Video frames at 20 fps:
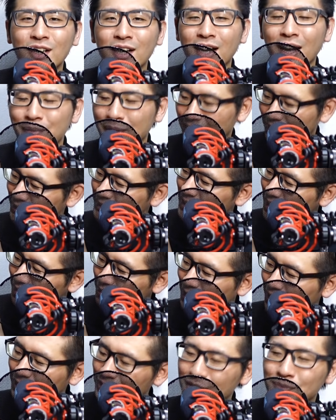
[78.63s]
カメラですね。
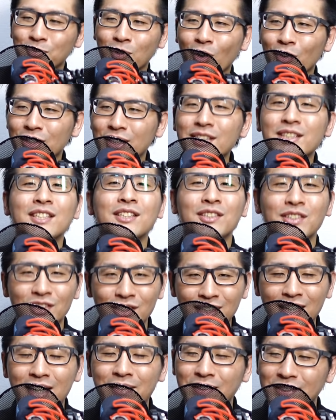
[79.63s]
フラグシップの
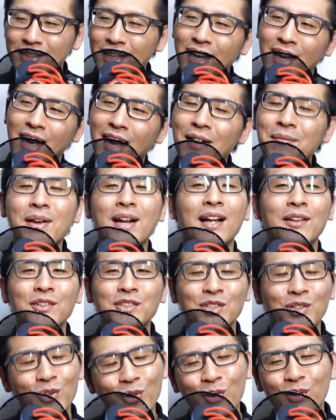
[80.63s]
D6 になりますね。カメラ
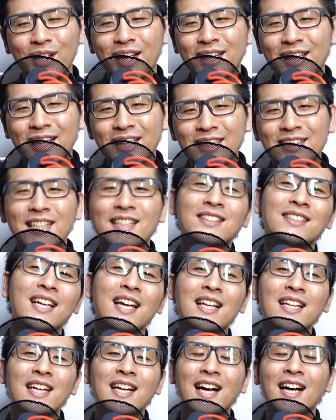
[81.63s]
の情報であったり、撮
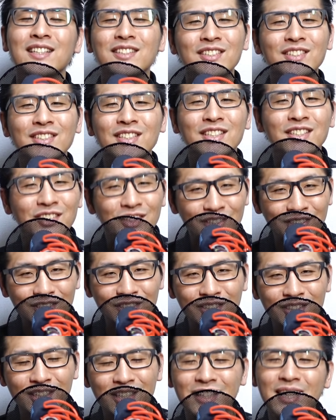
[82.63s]
影に関する技
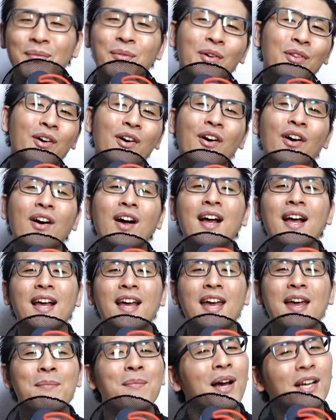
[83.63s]
術っていったものを、
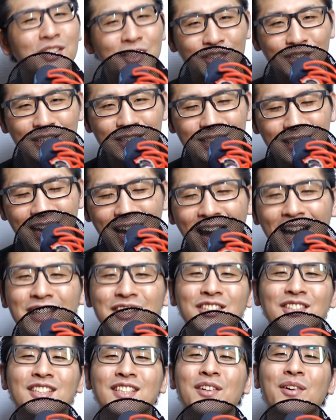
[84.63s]
毎週ですね、
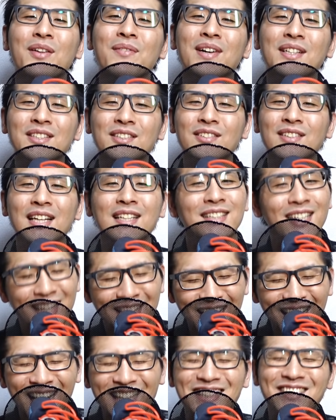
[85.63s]
配信しておりますので、ぜ
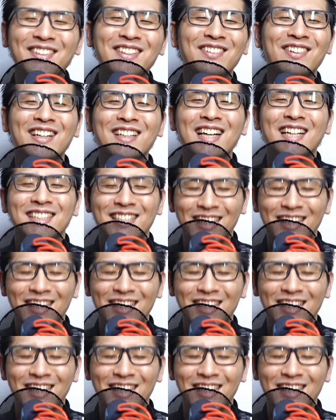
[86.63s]
ひ初めての方は